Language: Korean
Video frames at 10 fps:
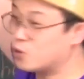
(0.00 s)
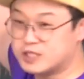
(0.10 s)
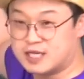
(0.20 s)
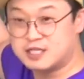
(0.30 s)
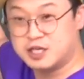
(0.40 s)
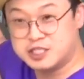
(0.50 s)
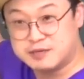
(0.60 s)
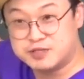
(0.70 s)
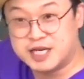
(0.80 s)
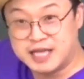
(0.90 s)
동사는
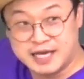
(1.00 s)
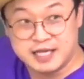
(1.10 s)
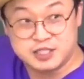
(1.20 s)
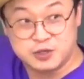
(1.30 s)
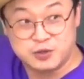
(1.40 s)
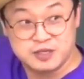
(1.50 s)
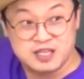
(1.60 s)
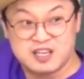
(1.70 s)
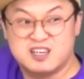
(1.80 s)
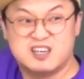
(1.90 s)
현재 분사인 ing로.
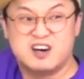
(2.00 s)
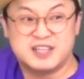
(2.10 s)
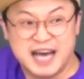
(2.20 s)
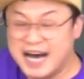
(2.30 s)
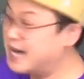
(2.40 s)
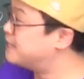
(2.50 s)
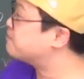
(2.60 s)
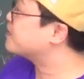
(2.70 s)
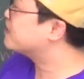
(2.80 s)
그러나